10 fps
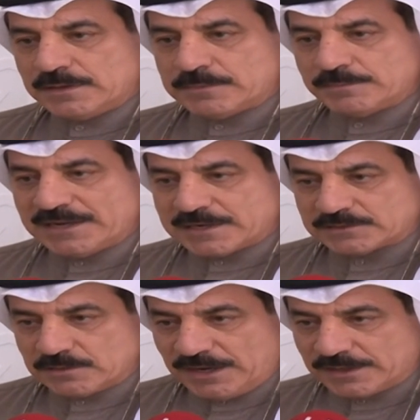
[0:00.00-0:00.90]
مملكة
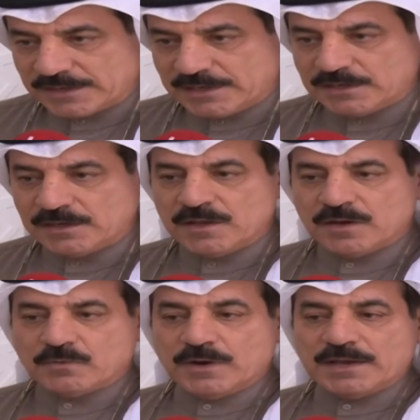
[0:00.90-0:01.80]
البحرين
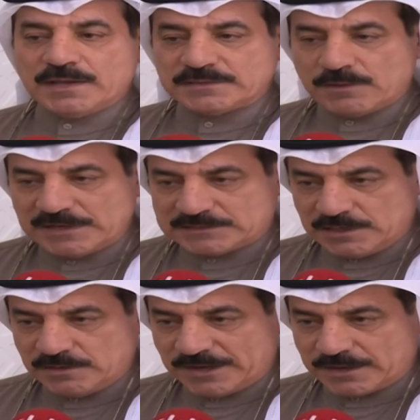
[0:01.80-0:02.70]
ودولة
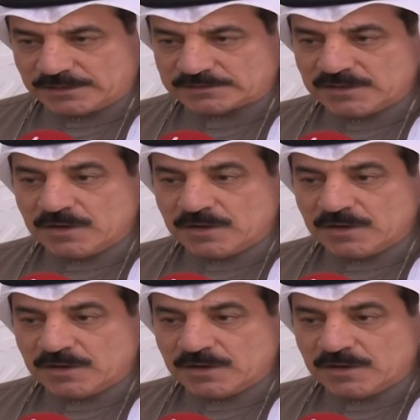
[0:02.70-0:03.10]
الإمارات